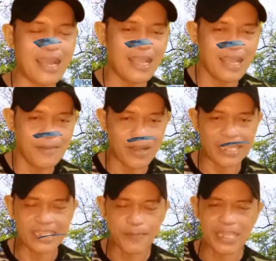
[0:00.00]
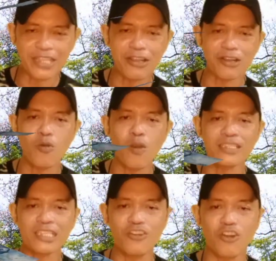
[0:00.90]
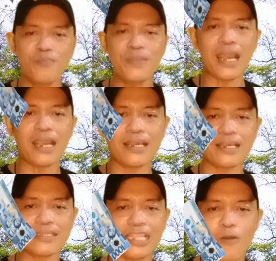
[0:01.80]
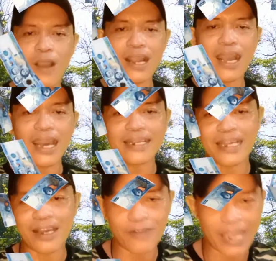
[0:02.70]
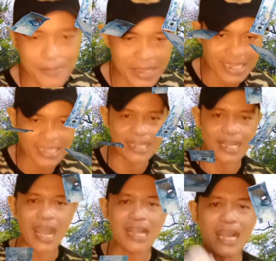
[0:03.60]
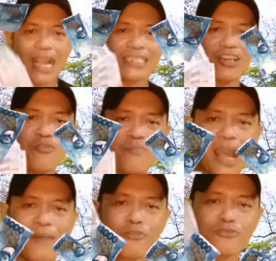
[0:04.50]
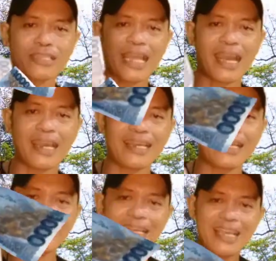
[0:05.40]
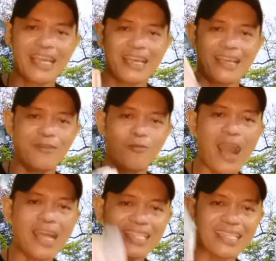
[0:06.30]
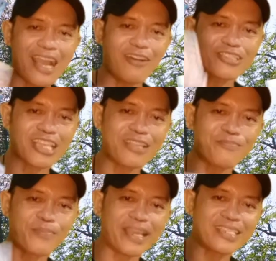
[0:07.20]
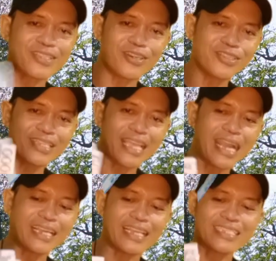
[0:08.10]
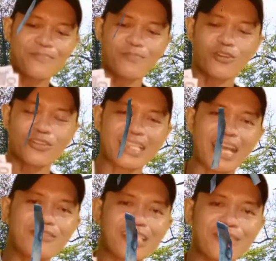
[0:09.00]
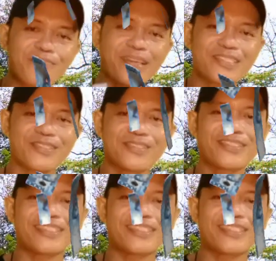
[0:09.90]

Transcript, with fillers: Pag hindi pa ninyo nakuha sa loob ng dalawang araw, ay madadagdagan hanggang sa umabot ng 1,000 pesos hanggang sa 4,000 pesos.